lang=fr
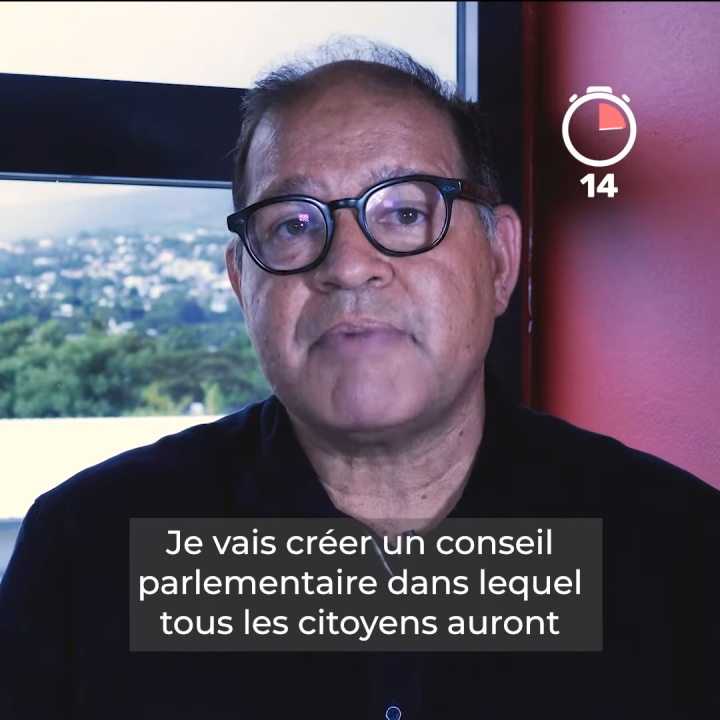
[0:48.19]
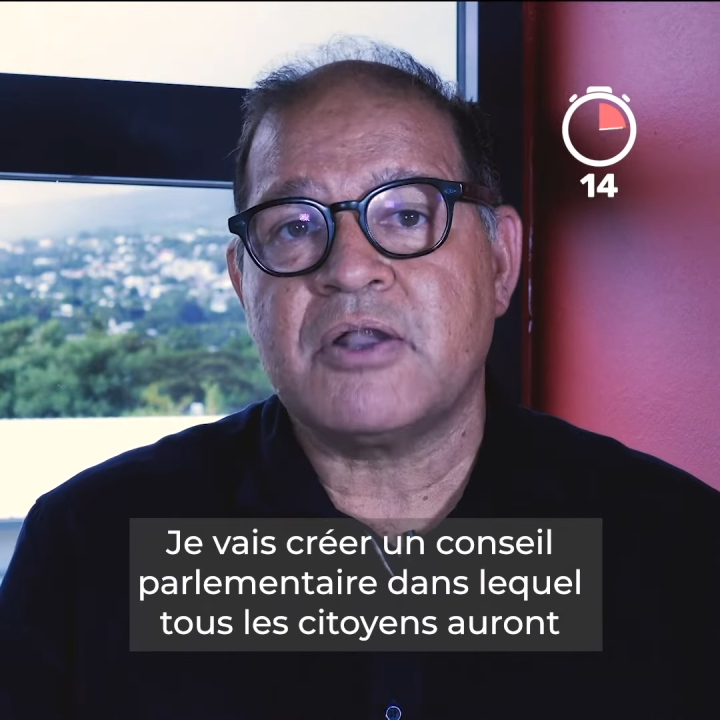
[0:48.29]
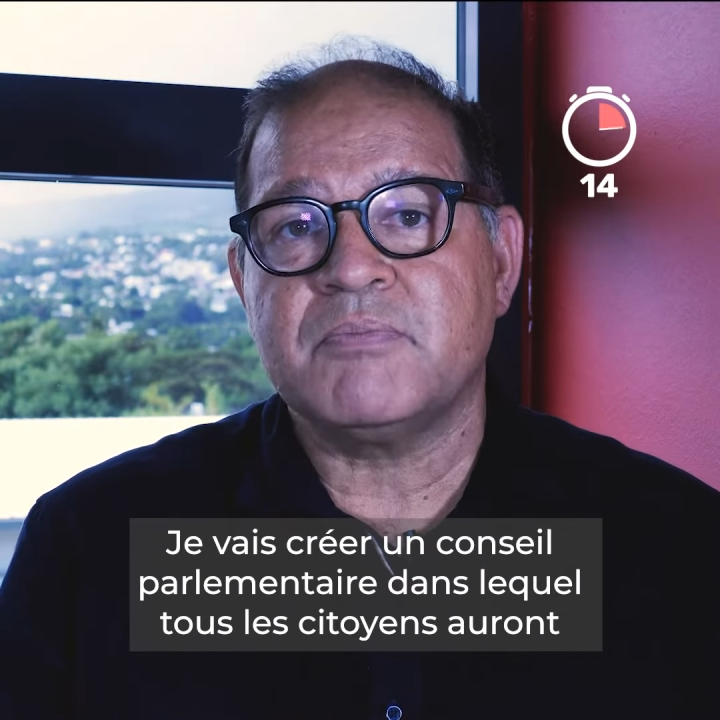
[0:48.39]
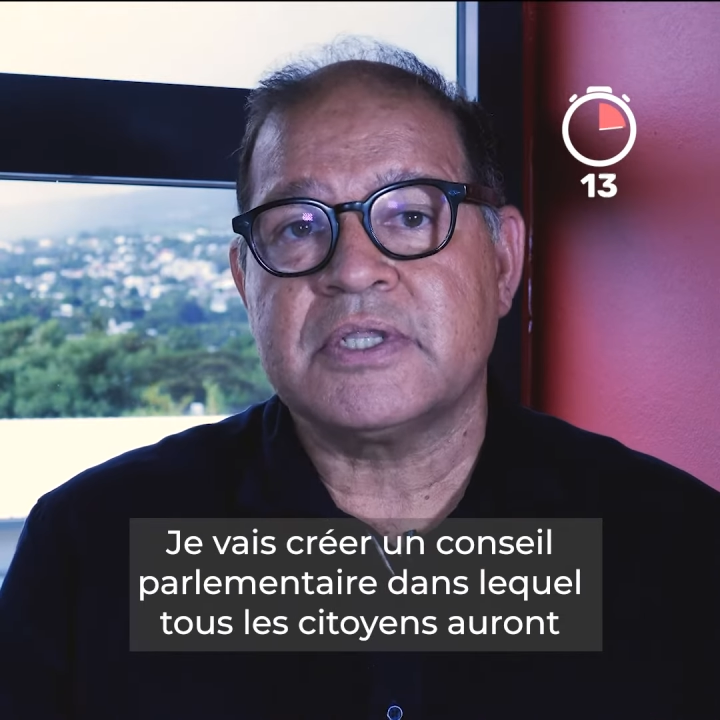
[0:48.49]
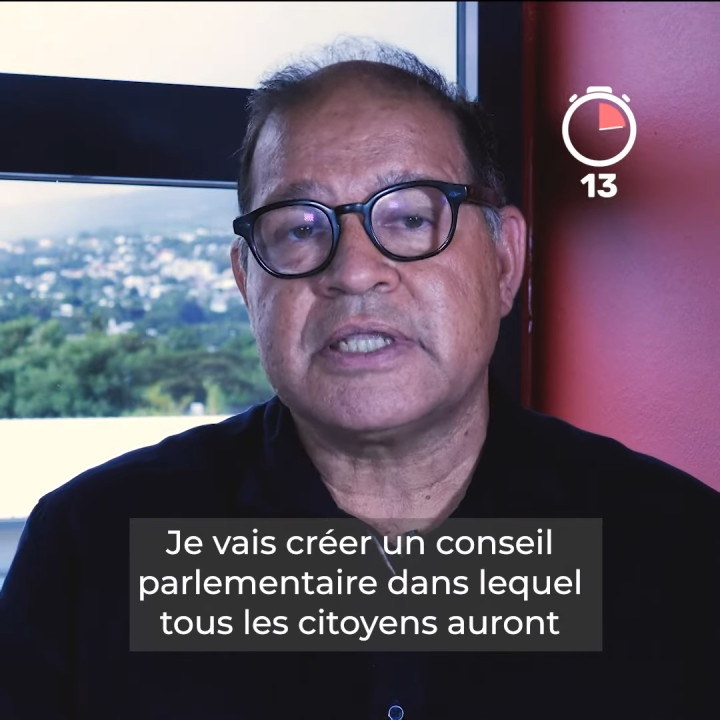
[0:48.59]

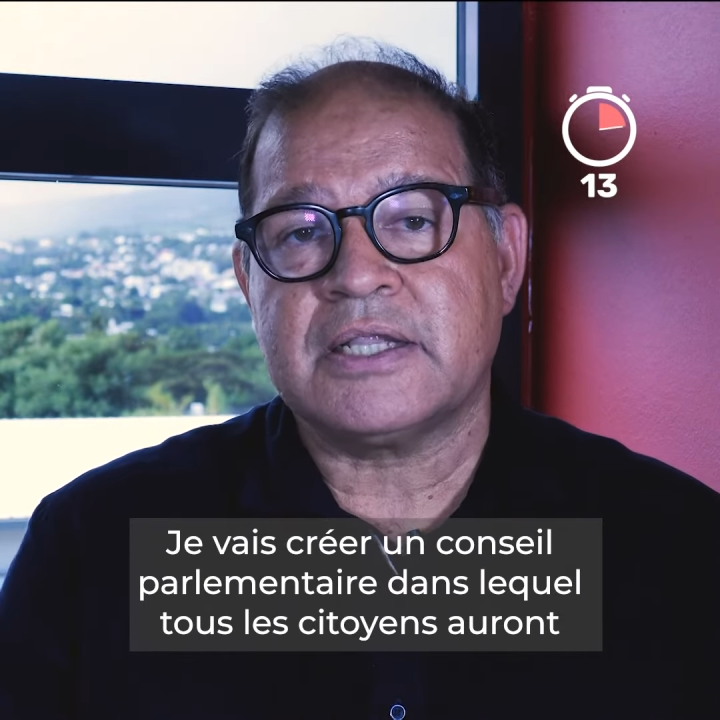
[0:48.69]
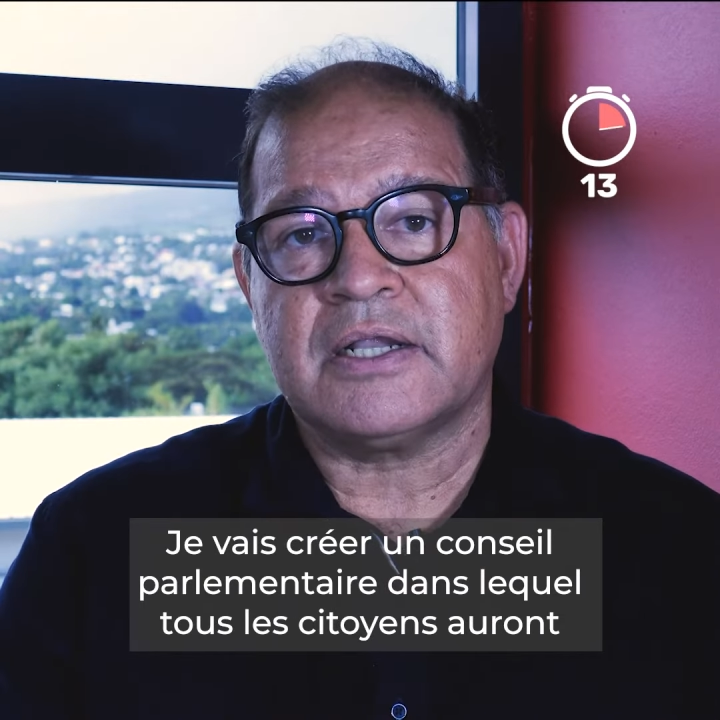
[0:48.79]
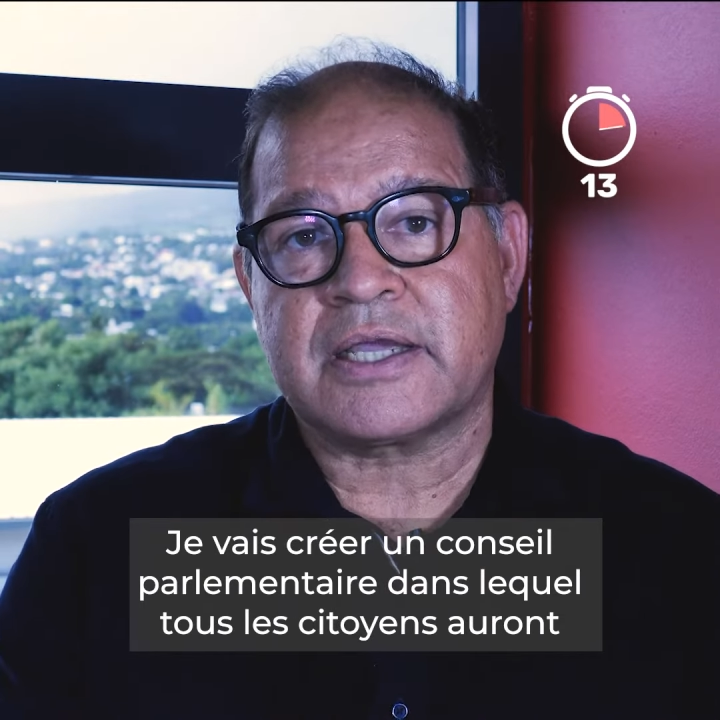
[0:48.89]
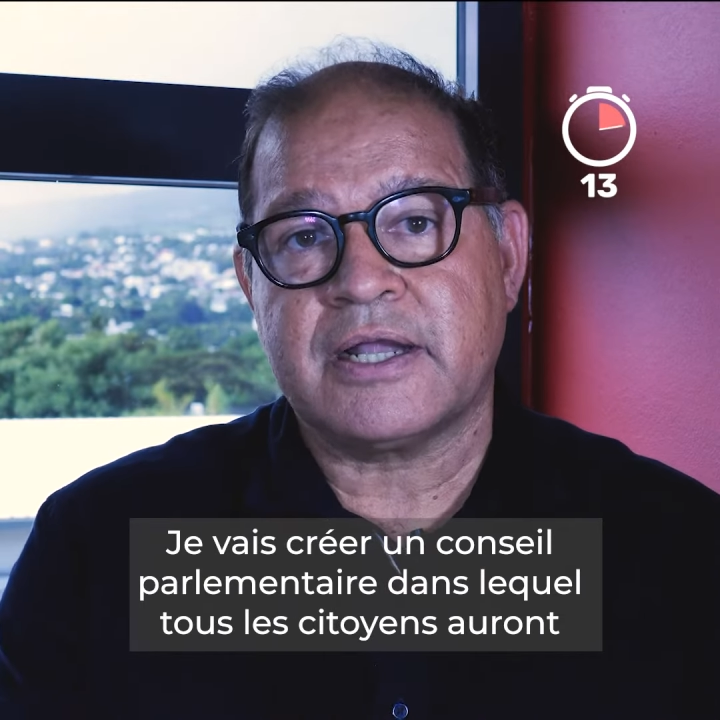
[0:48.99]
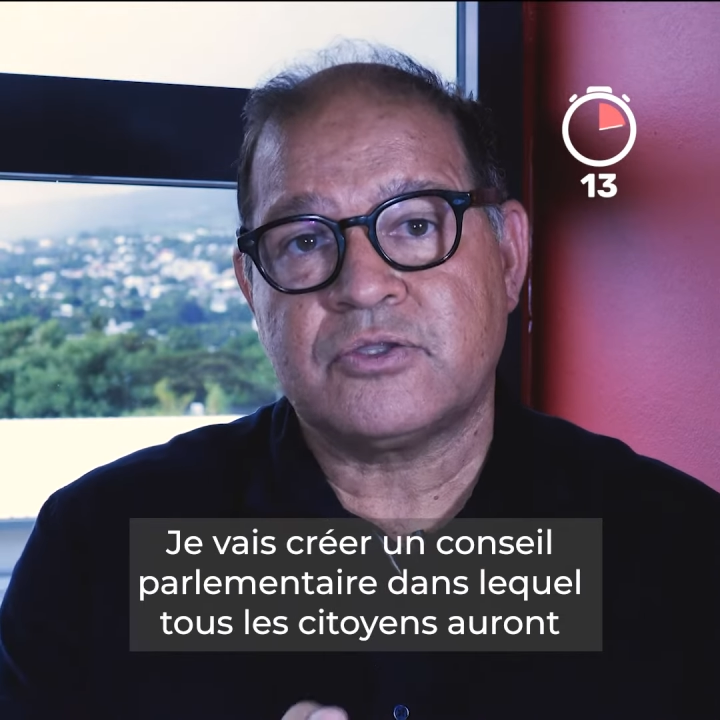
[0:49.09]
parlementaire dans
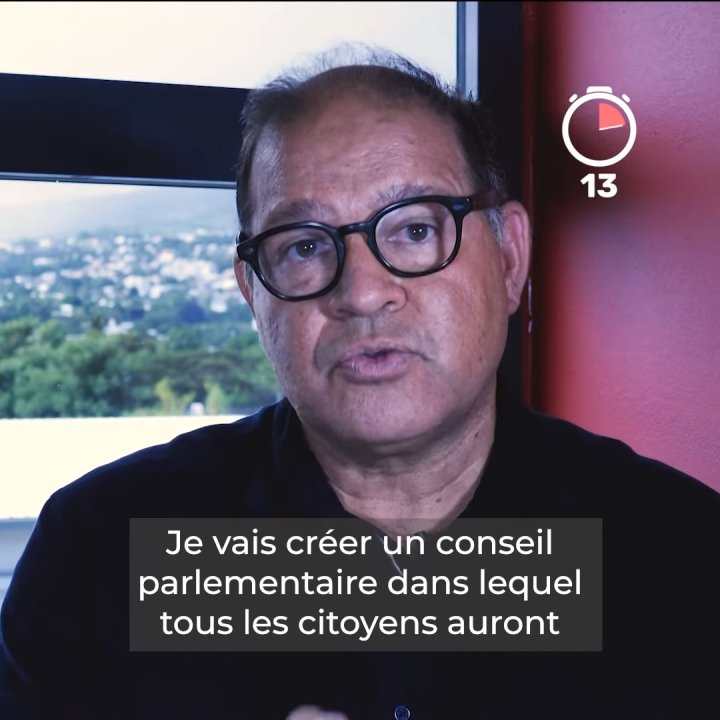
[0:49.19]
lequel